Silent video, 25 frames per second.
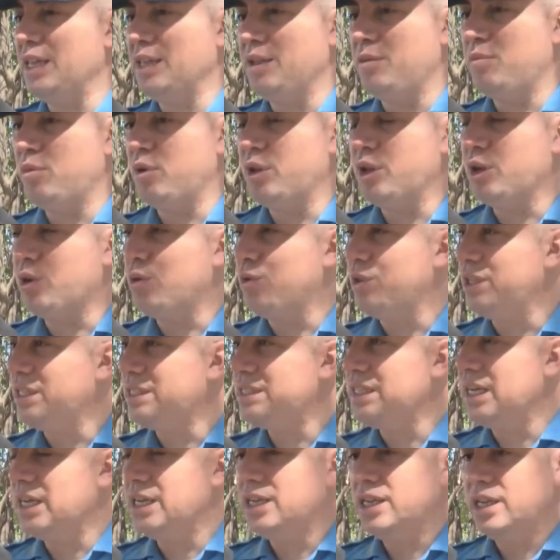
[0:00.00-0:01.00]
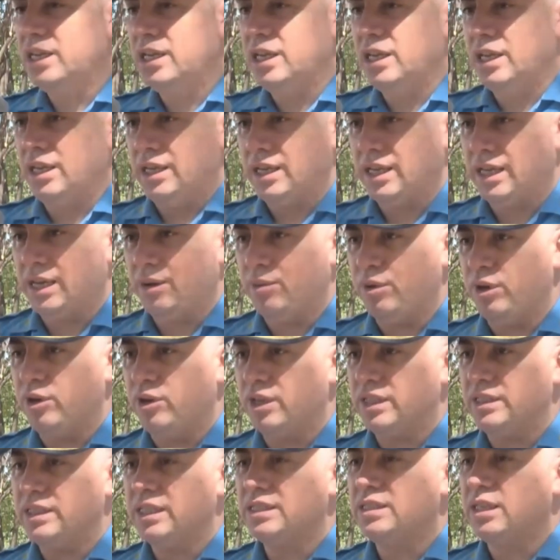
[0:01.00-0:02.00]
del Poder Judicial, que bueno,
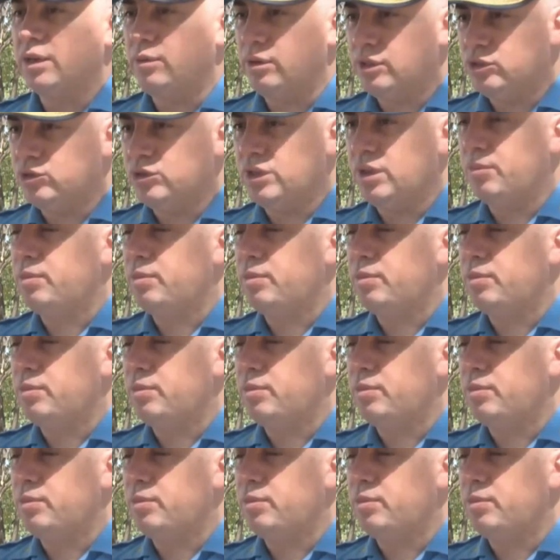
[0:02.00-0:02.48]
que ya se había hecho una